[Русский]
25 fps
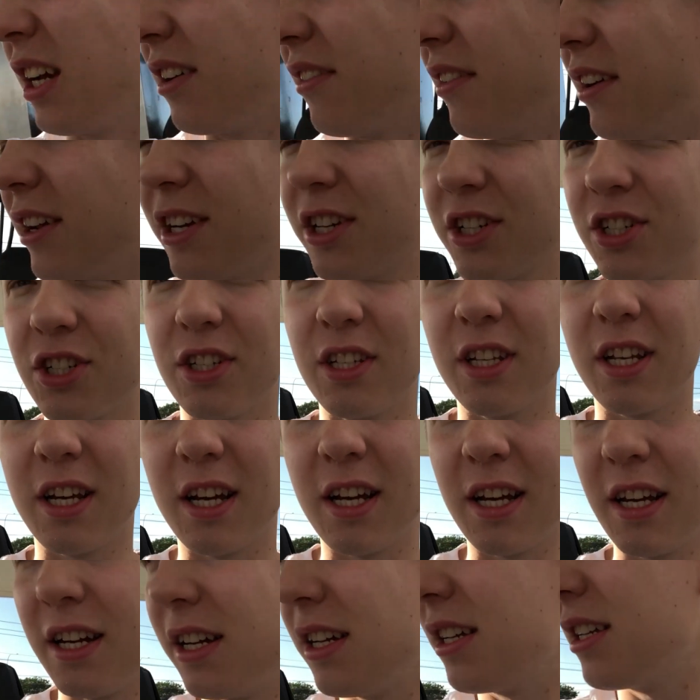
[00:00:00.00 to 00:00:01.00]
говоришь
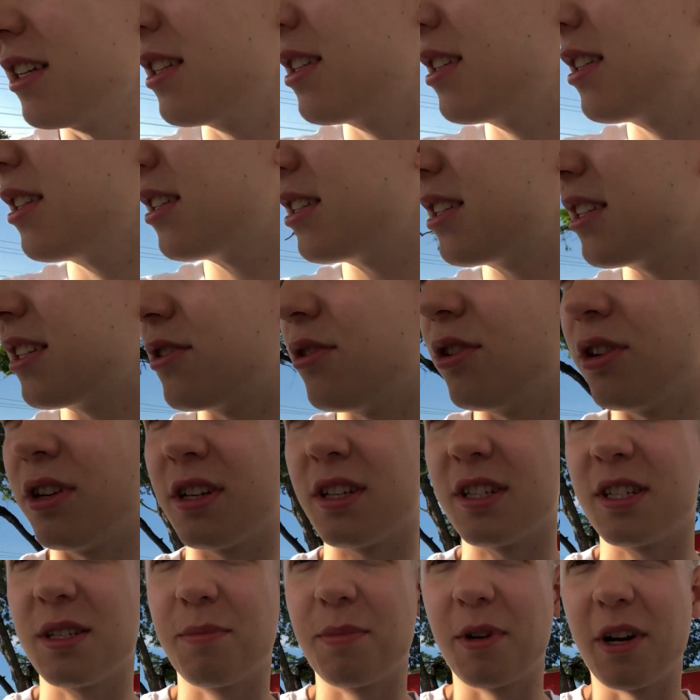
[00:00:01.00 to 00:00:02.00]
на
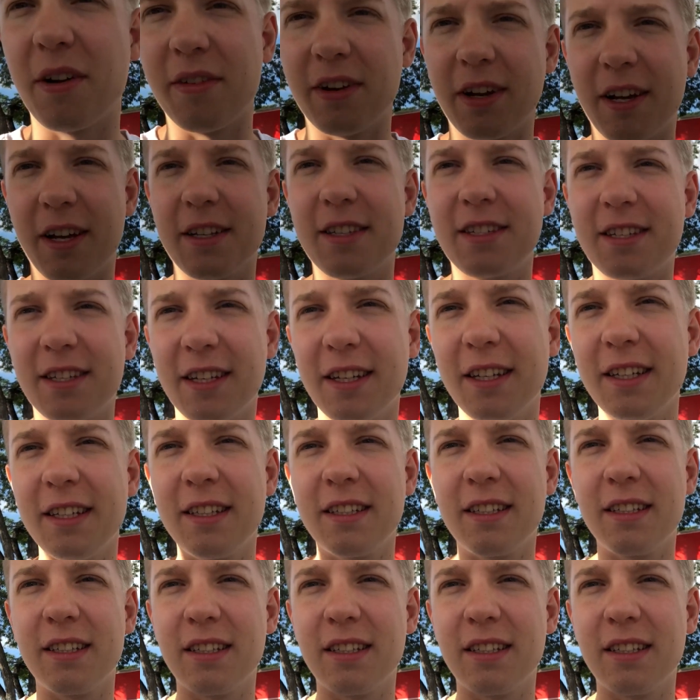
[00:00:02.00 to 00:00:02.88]
сколько заправляться,